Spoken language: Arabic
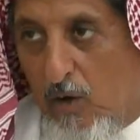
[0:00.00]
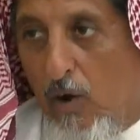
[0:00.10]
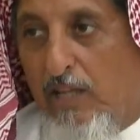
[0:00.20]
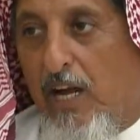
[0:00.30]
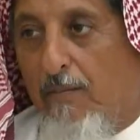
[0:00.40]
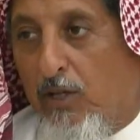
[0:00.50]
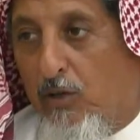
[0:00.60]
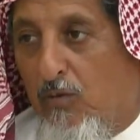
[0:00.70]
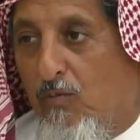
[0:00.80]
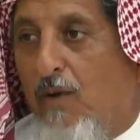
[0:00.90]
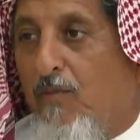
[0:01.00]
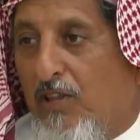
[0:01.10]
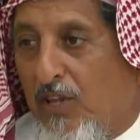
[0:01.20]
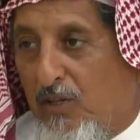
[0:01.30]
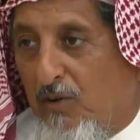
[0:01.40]
وأتعبتهم
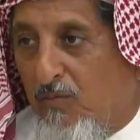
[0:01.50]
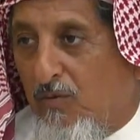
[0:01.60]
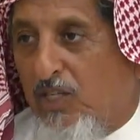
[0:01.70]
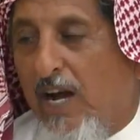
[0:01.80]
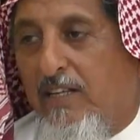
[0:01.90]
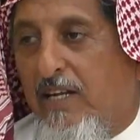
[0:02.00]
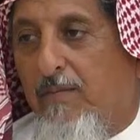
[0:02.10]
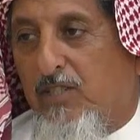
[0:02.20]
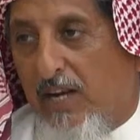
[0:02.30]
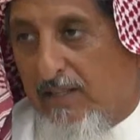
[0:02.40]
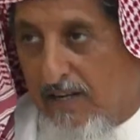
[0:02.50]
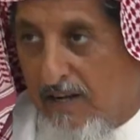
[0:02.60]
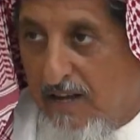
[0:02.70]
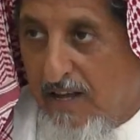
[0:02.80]
وأمرضتهم وشاهدنا ما شاهدنا